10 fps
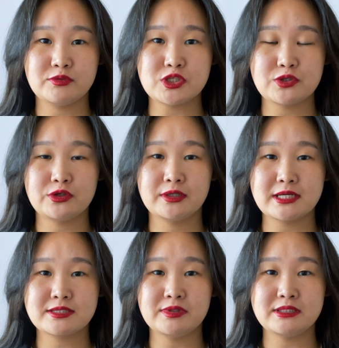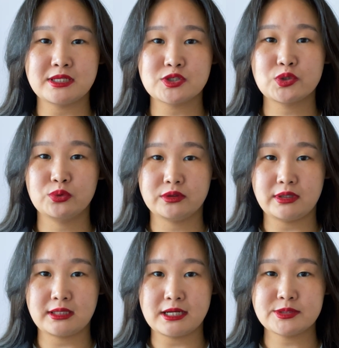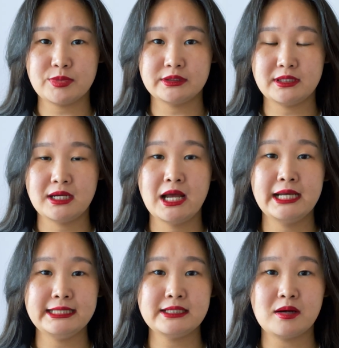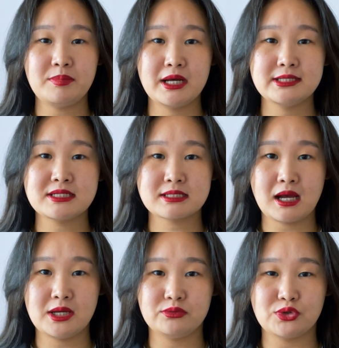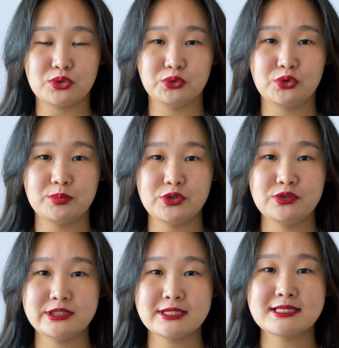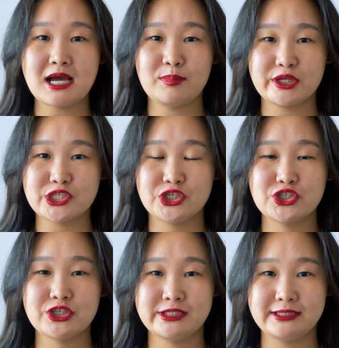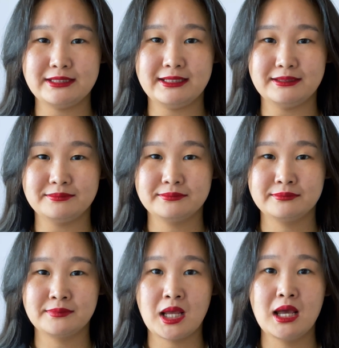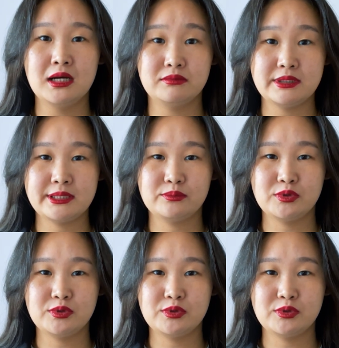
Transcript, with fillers: в истории развития струнного транспорта и компании Sky Community за прошедшую неделю в этом